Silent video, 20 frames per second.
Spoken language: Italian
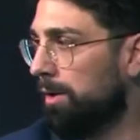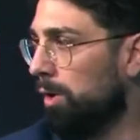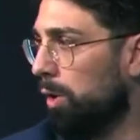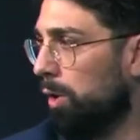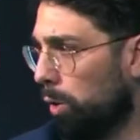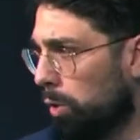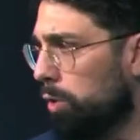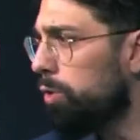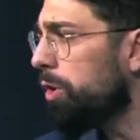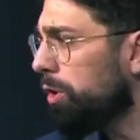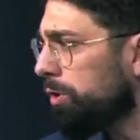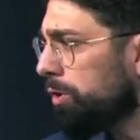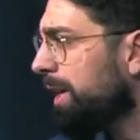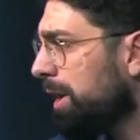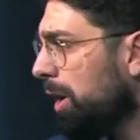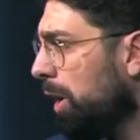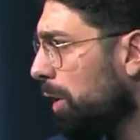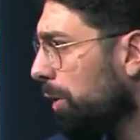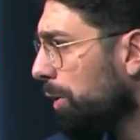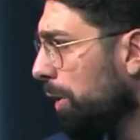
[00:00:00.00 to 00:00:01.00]
Uno di
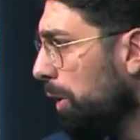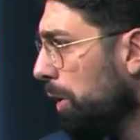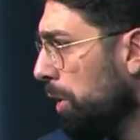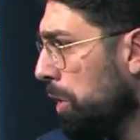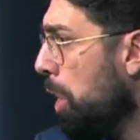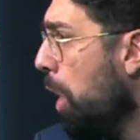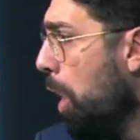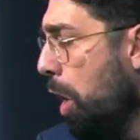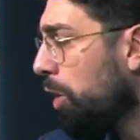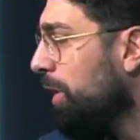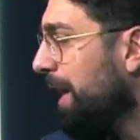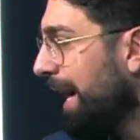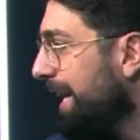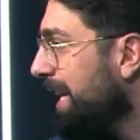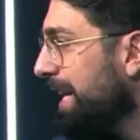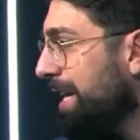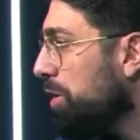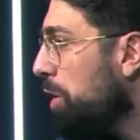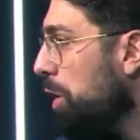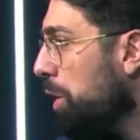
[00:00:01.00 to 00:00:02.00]
loro, o
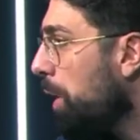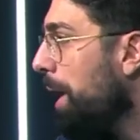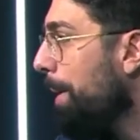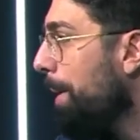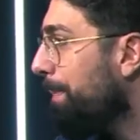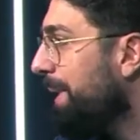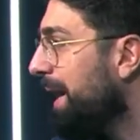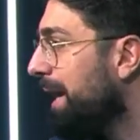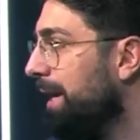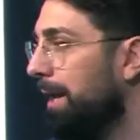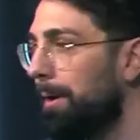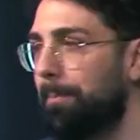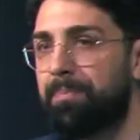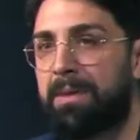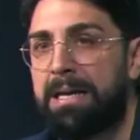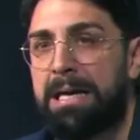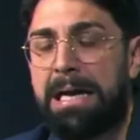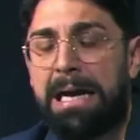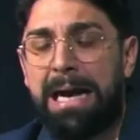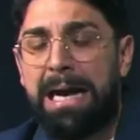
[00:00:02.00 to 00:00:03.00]
Caino o Abele.
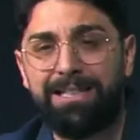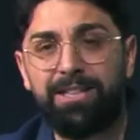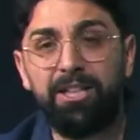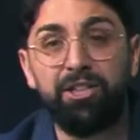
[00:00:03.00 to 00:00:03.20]
E dice